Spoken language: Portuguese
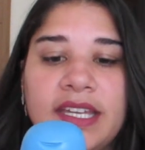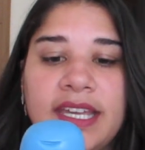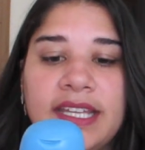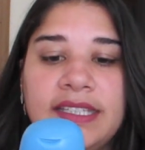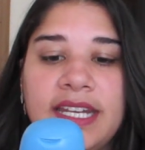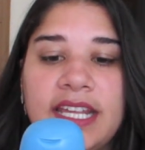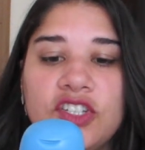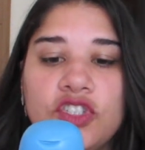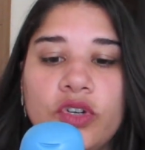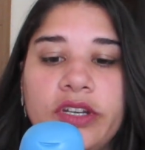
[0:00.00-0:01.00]
É,
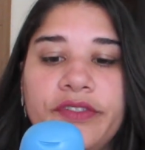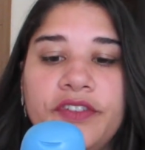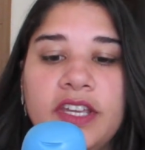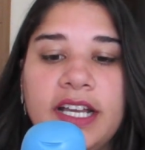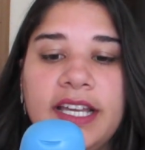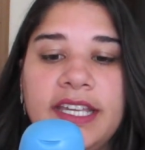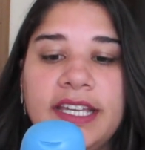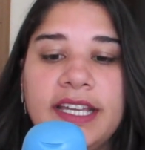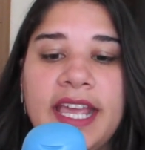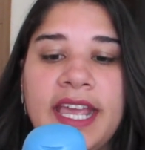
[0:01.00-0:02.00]
três, tonifica
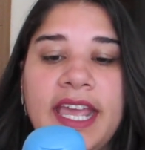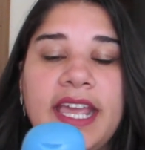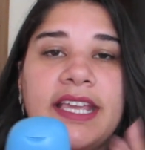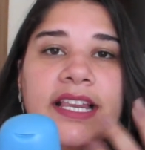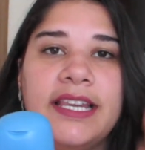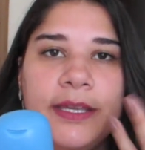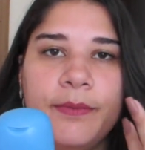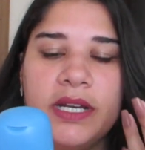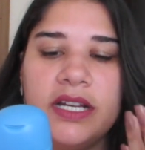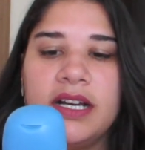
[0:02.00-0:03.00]
e
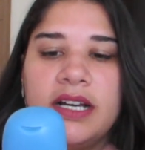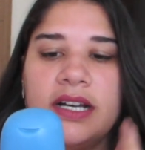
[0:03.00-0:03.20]
reequilibra a,